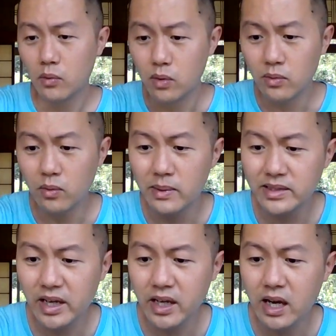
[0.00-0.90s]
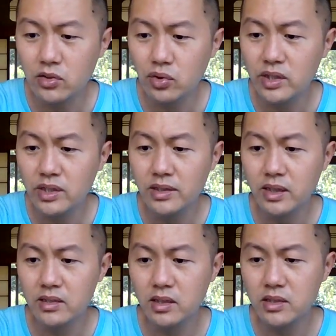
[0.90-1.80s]
我我们再看最近
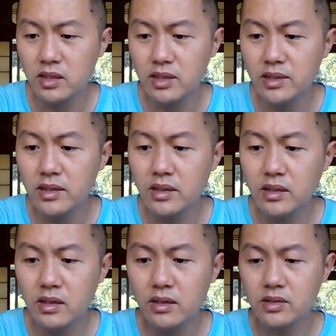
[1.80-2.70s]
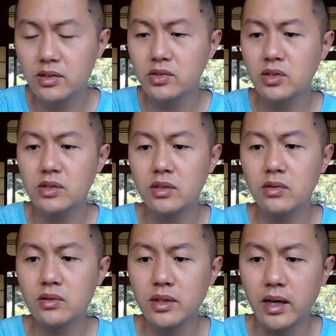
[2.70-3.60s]
的这这一个二个这这些
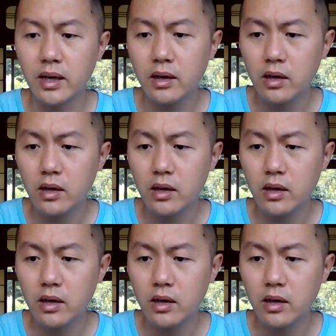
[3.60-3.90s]
东西啊，